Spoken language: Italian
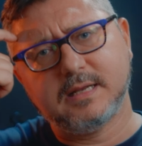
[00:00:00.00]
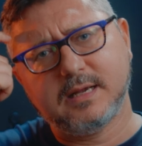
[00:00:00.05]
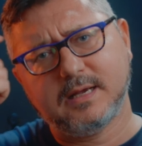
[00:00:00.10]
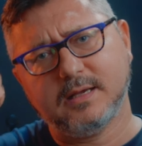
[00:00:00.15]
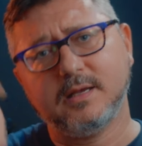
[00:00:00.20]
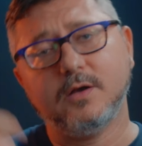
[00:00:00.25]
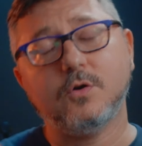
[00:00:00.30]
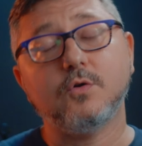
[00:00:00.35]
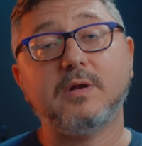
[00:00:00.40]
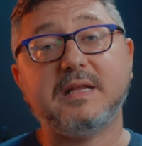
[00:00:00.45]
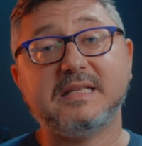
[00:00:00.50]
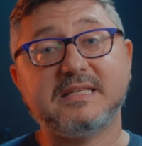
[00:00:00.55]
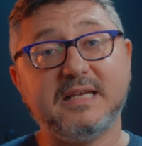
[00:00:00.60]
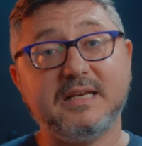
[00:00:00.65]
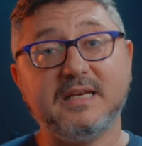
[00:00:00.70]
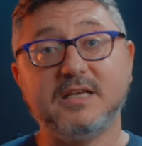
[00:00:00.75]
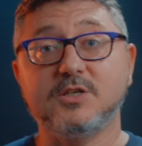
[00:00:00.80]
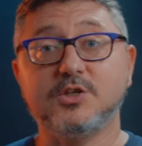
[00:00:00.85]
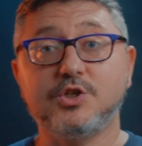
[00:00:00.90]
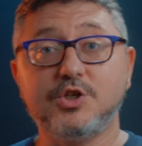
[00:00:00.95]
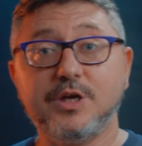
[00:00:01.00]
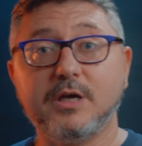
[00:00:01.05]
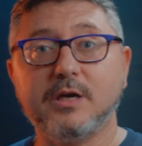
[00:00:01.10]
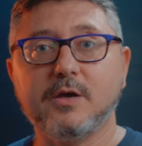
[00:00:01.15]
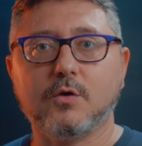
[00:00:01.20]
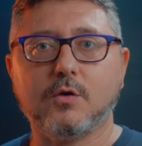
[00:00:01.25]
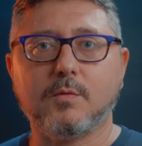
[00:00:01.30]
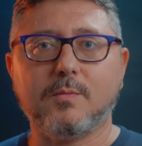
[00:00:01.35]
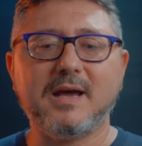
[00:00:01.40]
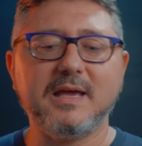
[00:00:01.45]
anche con la serie G che
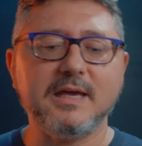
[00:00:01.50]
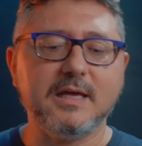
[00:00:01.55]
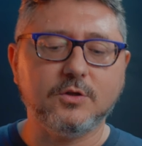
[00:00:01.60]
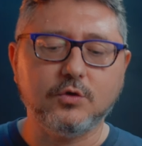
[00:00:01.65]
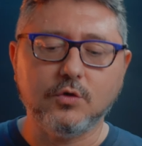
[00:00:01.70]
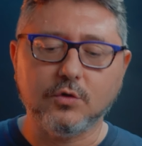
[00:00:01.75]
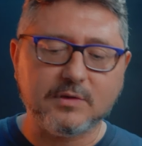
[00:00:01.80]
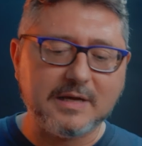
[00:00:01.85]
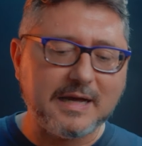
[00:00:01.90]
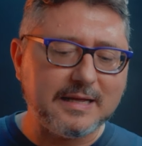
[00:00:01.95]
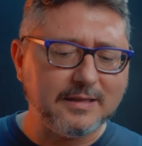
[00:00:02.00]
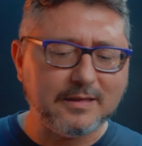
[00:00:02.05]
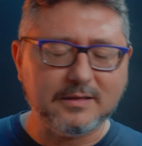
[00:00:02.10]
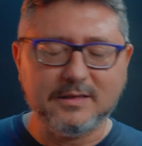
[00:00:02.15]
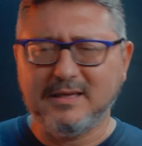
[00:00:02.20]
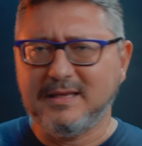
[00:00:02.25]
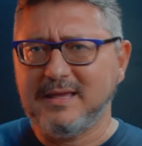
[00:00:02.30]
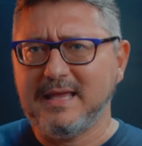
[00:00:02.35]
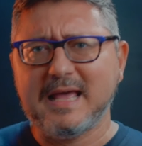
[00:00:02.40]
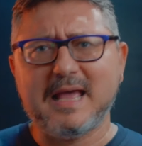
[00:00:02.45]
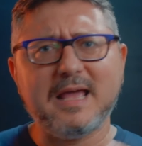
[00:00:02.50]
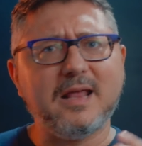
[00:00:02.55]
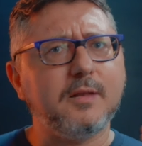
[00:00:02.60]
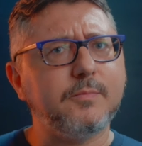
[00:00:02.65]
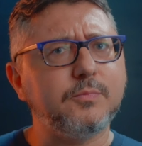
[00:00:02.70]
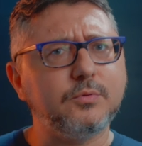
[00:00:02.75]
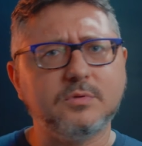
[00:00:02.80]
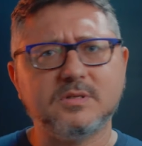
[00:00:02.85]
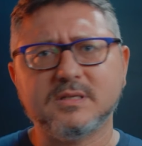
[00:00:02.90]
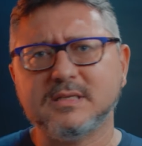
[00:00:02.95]
ormai è dotata di ghiere,
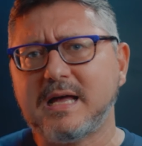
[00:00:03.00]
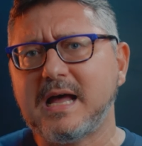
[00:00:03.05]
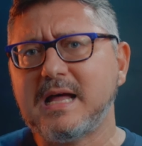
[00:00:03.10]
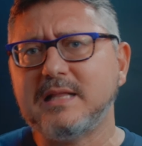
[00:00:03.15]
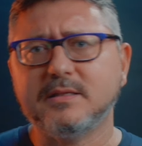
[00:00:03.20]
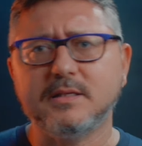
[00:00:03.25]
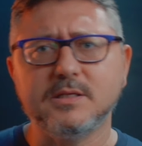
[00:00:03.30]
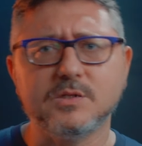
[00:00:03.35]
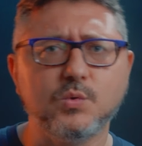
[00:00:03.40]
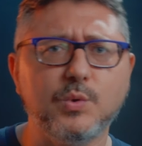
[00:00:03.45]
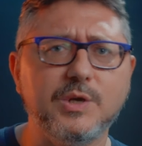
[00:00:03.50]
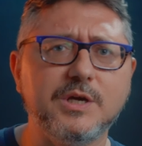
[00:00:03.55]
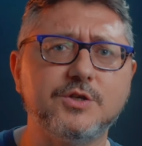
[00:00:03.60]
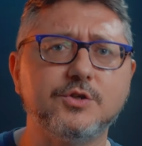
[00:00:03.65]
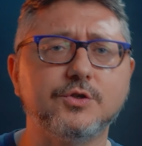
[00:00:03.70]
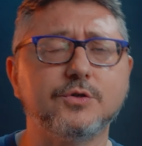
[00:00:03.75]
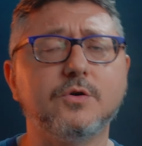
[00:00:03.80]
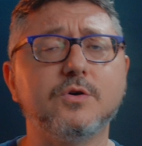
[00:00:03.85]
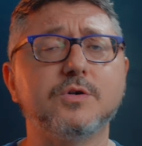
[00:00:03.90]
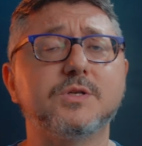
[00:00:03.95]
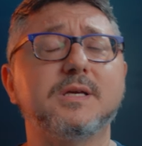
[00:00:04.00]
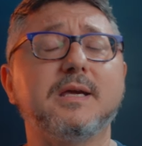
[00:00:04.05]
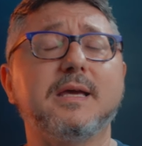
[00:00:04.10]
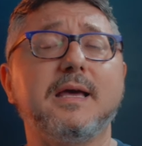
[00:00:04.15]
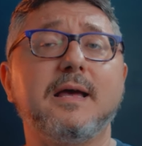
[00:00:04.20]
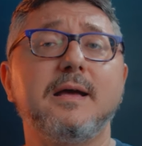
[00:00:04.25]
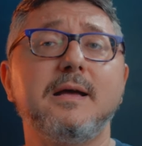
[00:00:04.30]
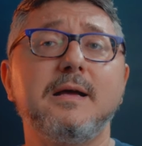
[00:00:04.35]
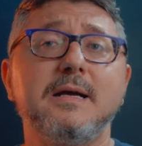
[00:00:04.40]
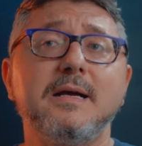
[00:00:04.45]
pulsanti, switch, cose
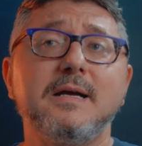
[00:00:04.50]
che